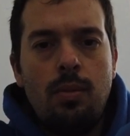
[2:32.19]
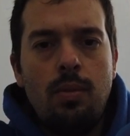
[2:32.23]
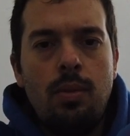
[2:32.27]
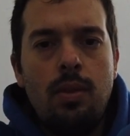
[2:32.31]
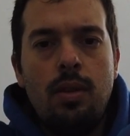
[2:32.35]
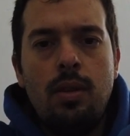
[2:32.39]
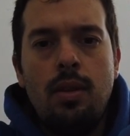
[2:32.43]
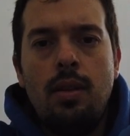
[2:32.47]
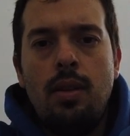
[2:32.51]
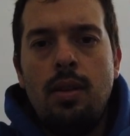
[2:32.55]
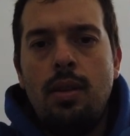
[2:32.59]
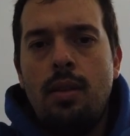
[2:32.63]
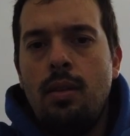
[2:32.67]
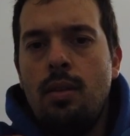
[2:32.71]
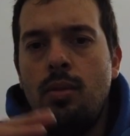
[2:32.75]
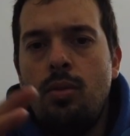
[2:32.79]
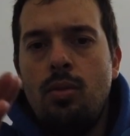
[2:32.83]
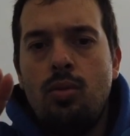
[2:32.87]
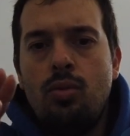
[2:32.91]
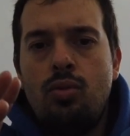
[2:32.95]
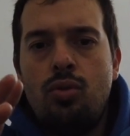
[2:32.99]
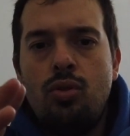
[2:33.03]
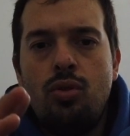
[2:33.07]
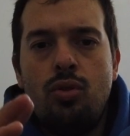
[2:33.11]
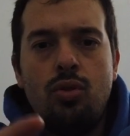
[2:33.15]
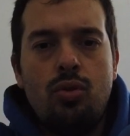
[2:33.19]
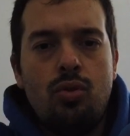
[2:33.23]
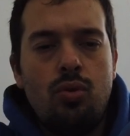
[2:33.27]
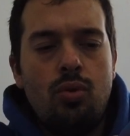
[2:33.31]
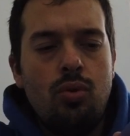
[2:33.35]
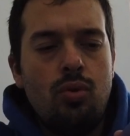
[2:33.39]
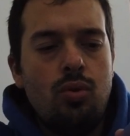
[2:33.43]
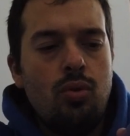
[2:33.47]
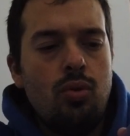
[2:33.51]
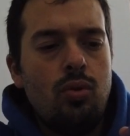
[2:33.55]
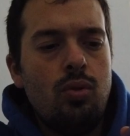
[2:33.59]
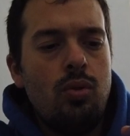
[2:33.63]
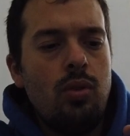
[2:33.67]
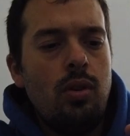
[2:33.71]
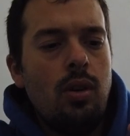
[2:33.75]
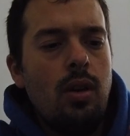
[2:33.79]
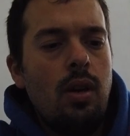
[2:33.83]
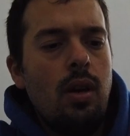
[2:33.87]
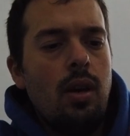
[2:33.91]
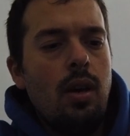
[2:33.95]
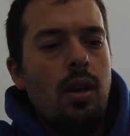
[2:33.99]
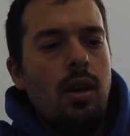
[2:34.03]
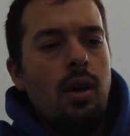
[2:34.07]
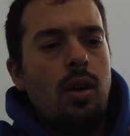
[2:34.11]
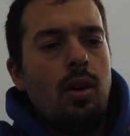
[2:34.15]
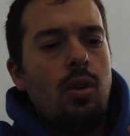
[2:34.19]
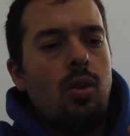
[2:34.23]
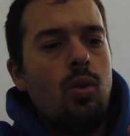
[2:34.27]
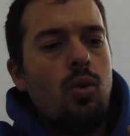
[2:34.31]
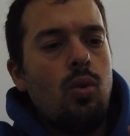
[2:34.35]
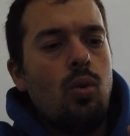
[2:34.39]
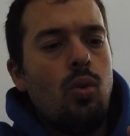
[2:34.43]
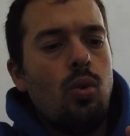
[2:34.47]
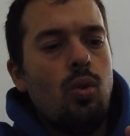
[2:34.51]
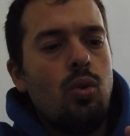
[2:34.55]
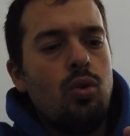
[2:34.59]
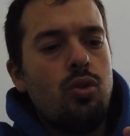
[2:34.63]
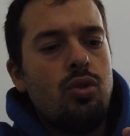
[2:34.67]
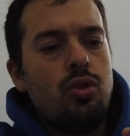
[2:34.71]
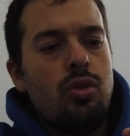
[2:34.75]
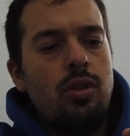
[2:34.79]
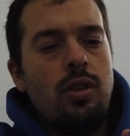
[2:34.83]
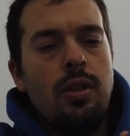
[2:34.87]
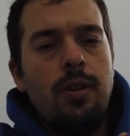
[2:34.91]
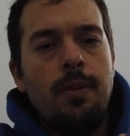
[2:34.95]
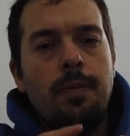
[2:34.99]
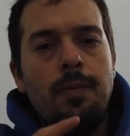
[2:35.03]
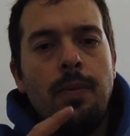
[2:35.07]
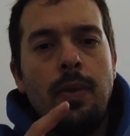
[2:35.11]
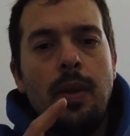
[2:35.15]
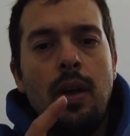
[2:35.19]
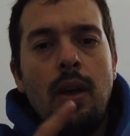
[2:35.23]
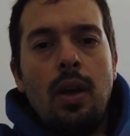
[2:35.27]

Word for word: quindi non ci sono costi.